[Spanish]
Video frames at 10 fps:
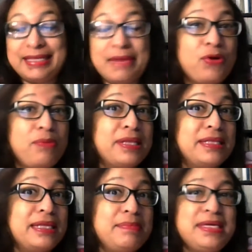y en tiempo de
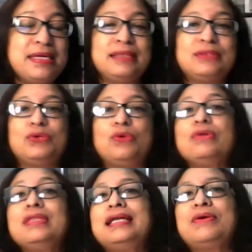pandemia,
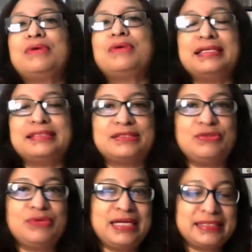todas las
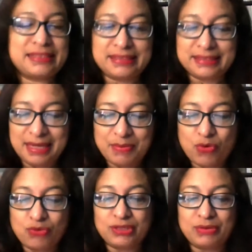organizaciones
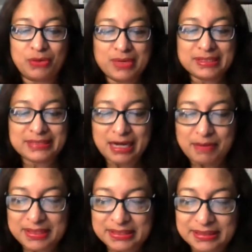necesitamos continuar con
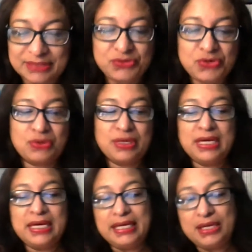esa
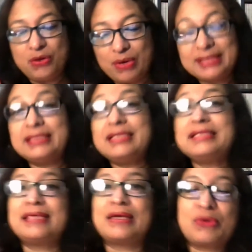capacitación y con
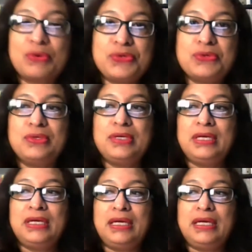ese desarrollo